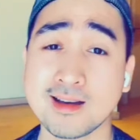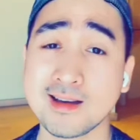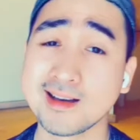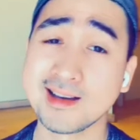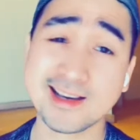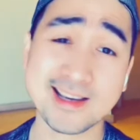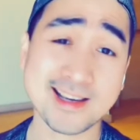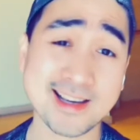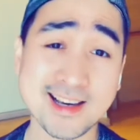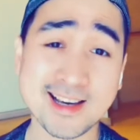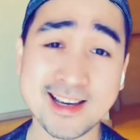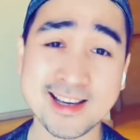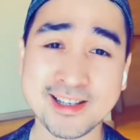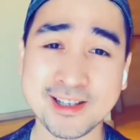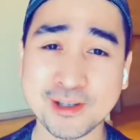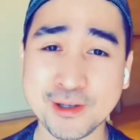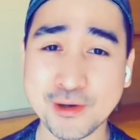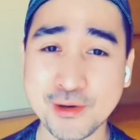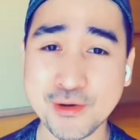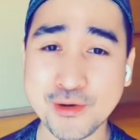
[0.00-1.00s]
Hi
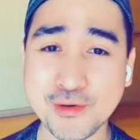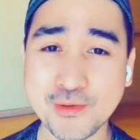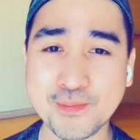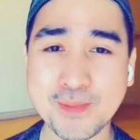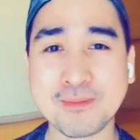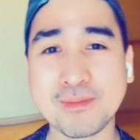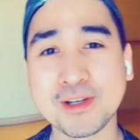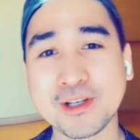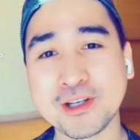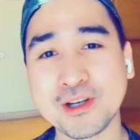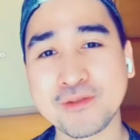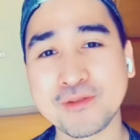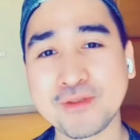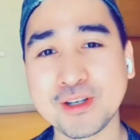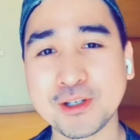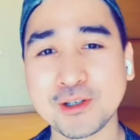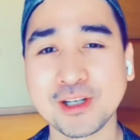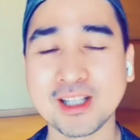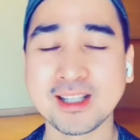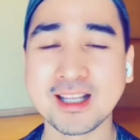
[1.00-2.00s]
guys! So, public
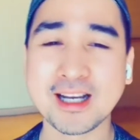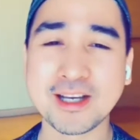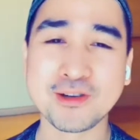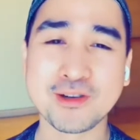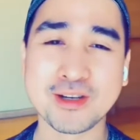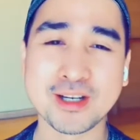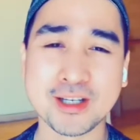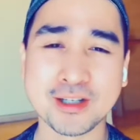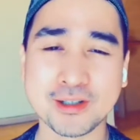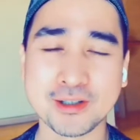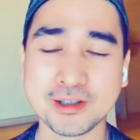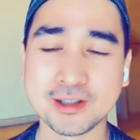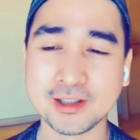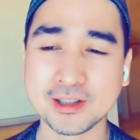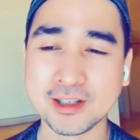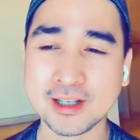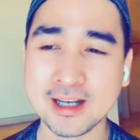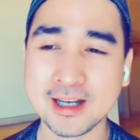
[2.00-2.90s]
service ulit tayo ngayon.